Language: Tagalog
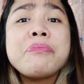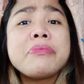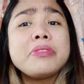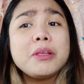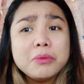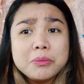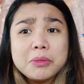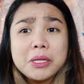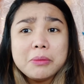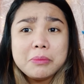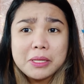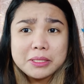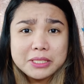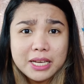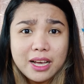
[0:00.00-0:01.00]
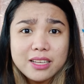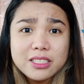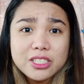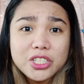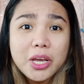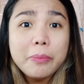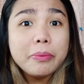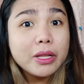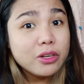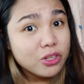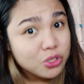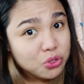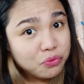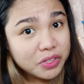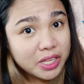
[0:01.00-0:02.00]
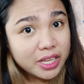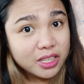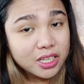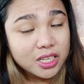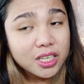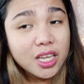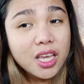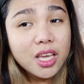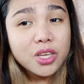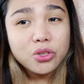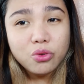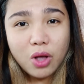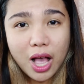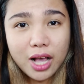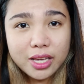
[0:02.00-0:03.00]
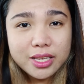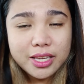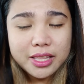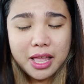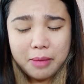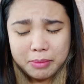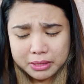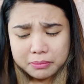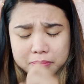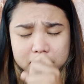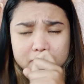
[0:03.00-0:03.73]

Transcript: namumula-mula siya kasi syempre rejuvenating yung aking ginamit.